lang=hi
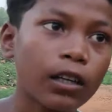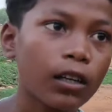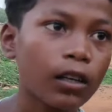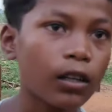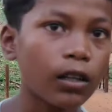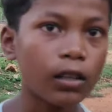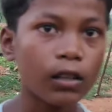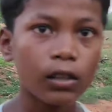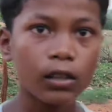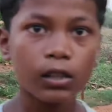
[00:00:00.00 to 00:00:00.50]

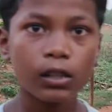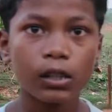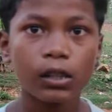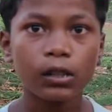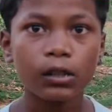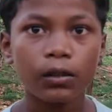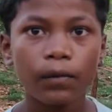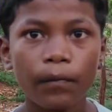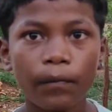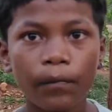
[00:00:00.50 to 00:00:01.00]
तो घर में
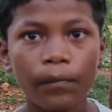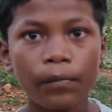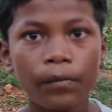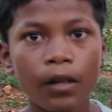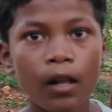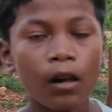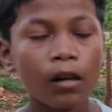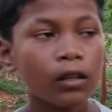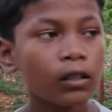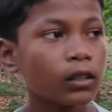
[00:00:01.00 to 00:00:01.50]
कौन कौन थे
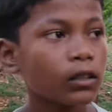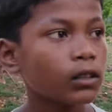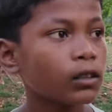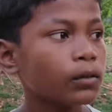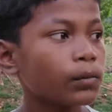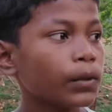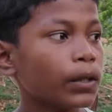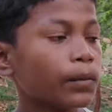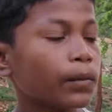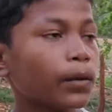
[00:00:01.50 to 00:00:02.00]
अभी
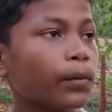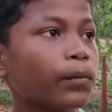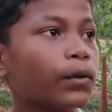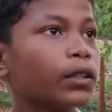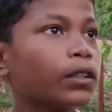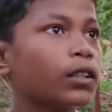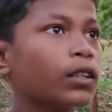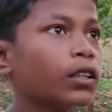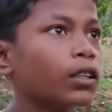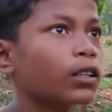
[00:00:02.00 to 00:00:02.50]
मेरी
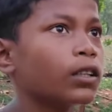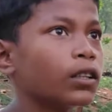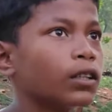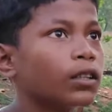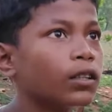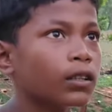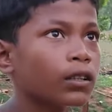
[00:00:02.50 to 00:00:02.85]
मम्मी थी